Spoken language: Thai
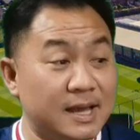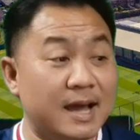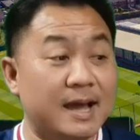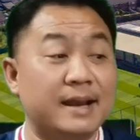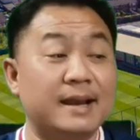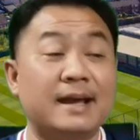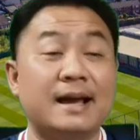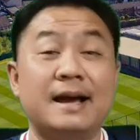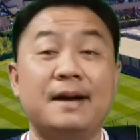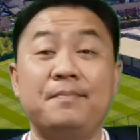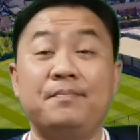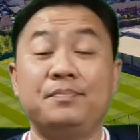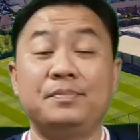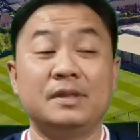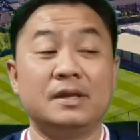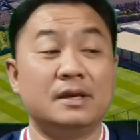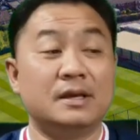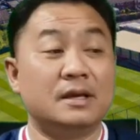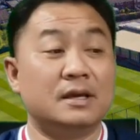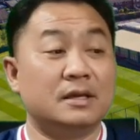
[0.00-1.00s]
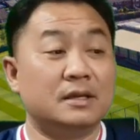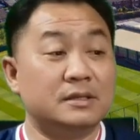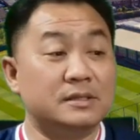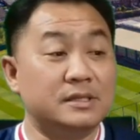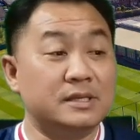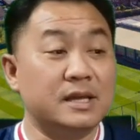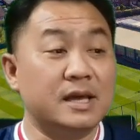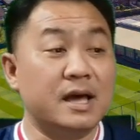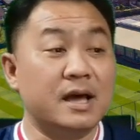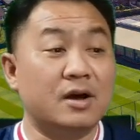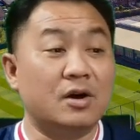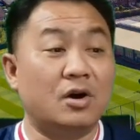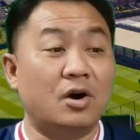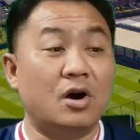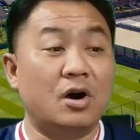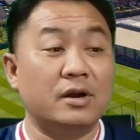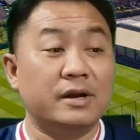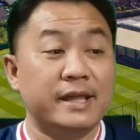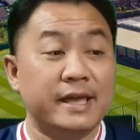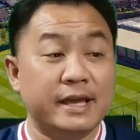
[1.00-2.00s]
อนะครับ เสื้อขอ
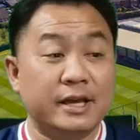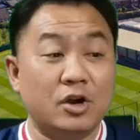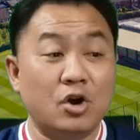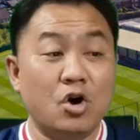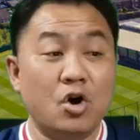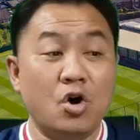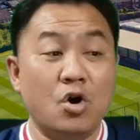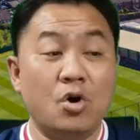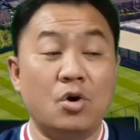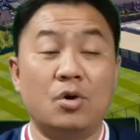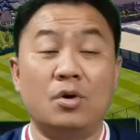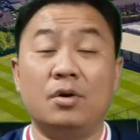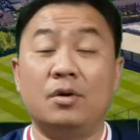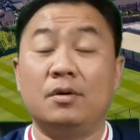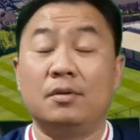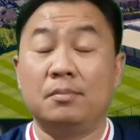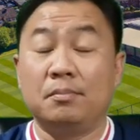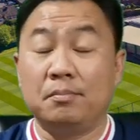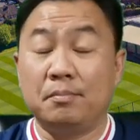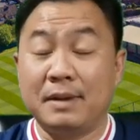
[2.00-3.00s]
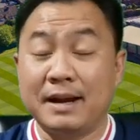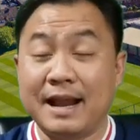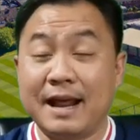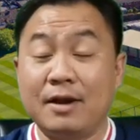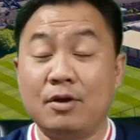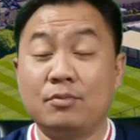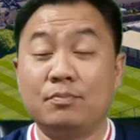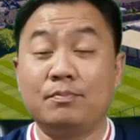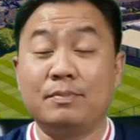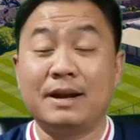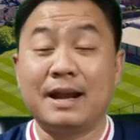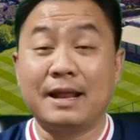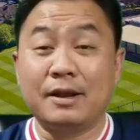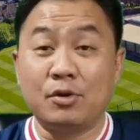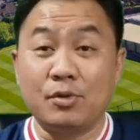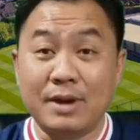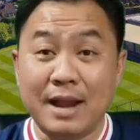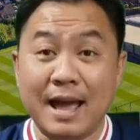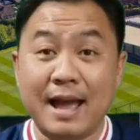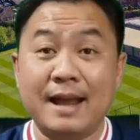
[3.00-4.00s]
งดีโก้มาดามาลาโด
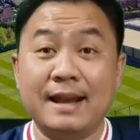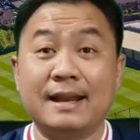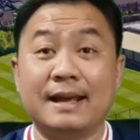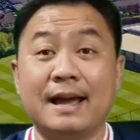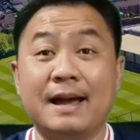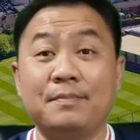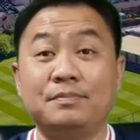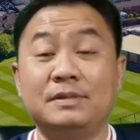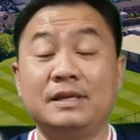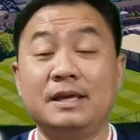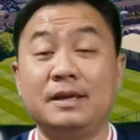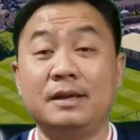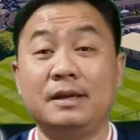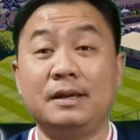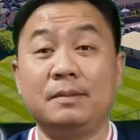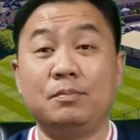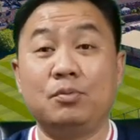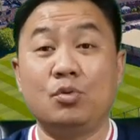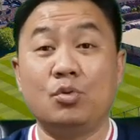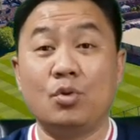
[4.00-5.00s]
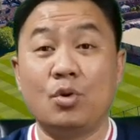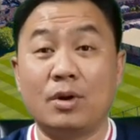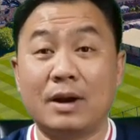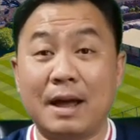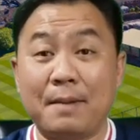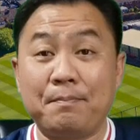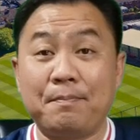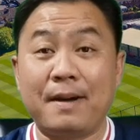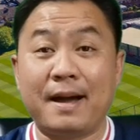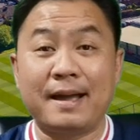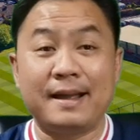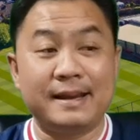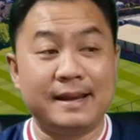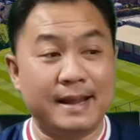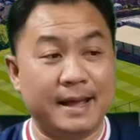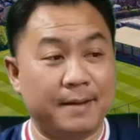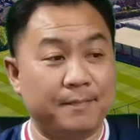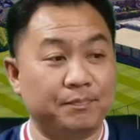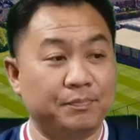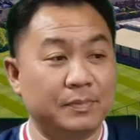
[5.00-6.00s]
น่านะครับที่ผู้ลงลับไป
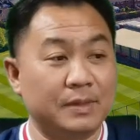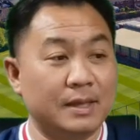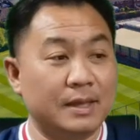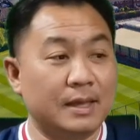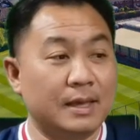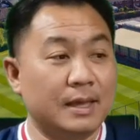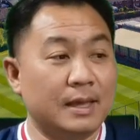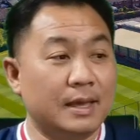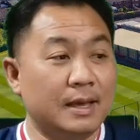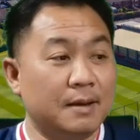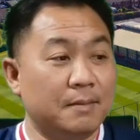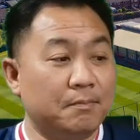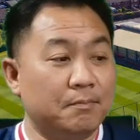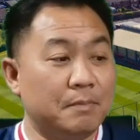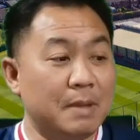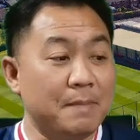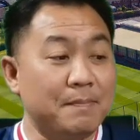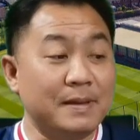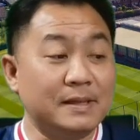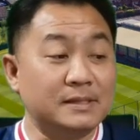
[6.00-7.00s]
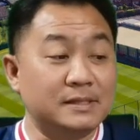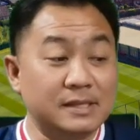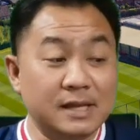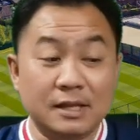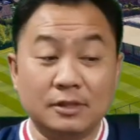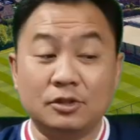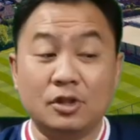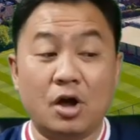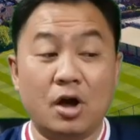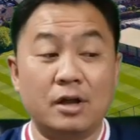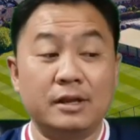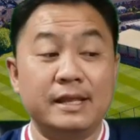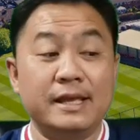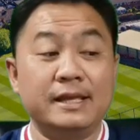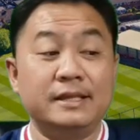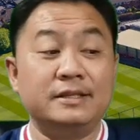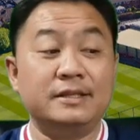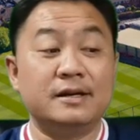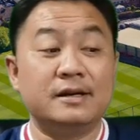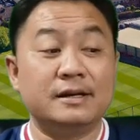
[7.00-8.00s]
เนี่ย มันเป็นเสื้อตอนที่
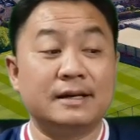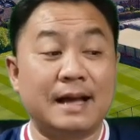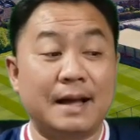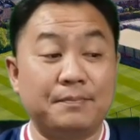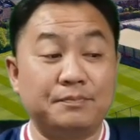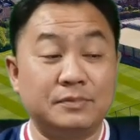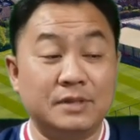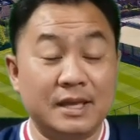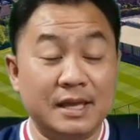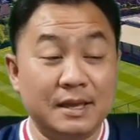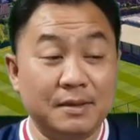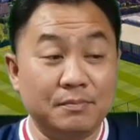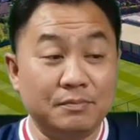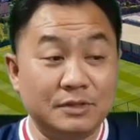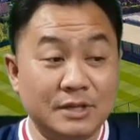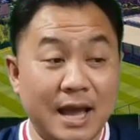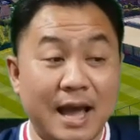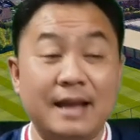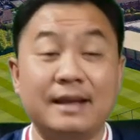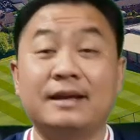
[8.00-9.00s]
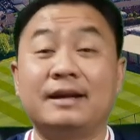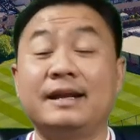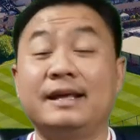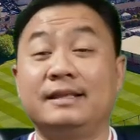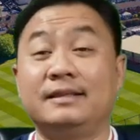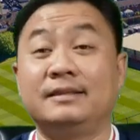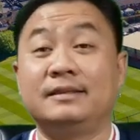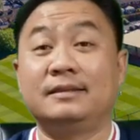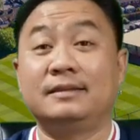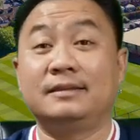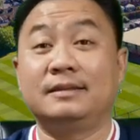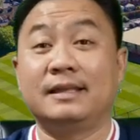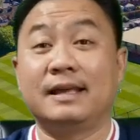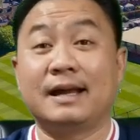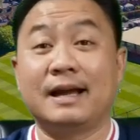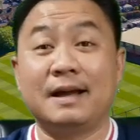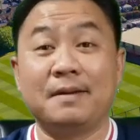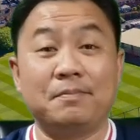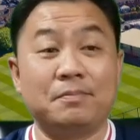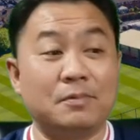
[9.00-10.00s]
เจอกับทีมชาติอังกฤษ นะ
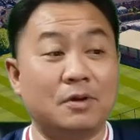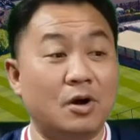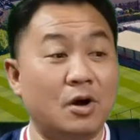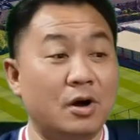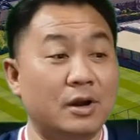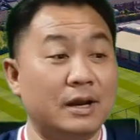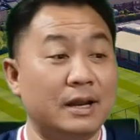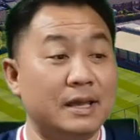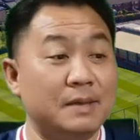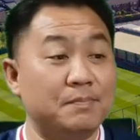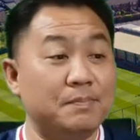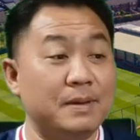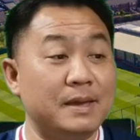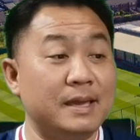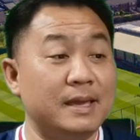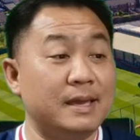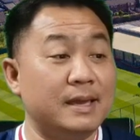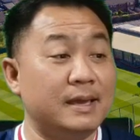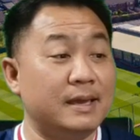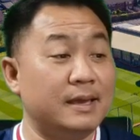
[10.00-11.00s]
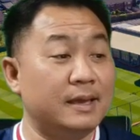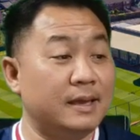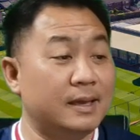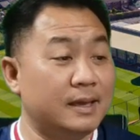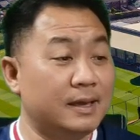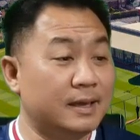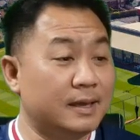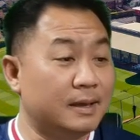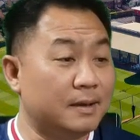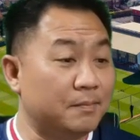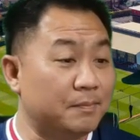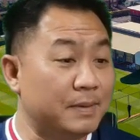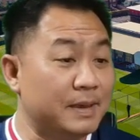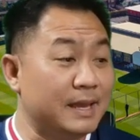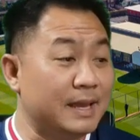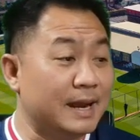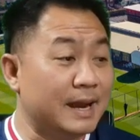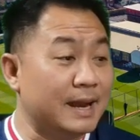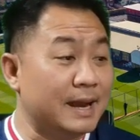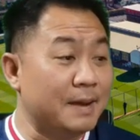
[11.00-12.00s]
ครับ ก็ในปี ปี
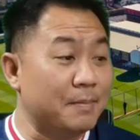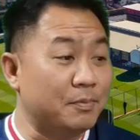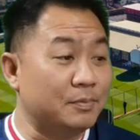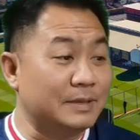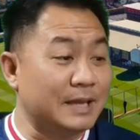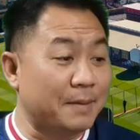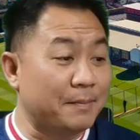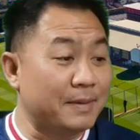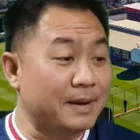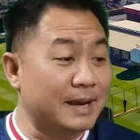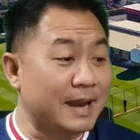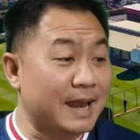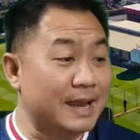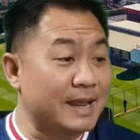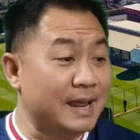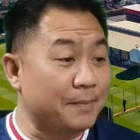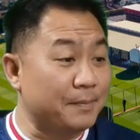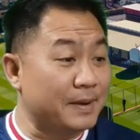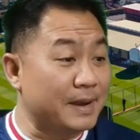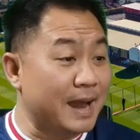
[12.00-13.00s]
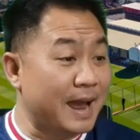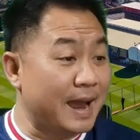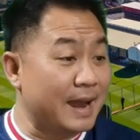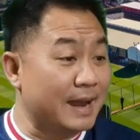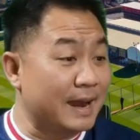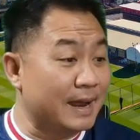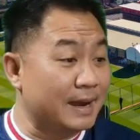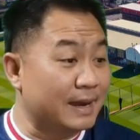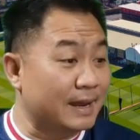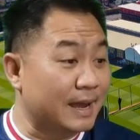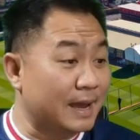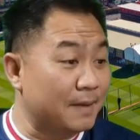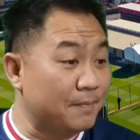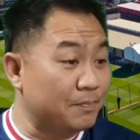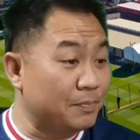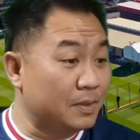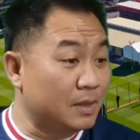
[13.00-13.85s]
อะไรนะจำเป็นรายละเอียดไม่ได้แล้วนะครับ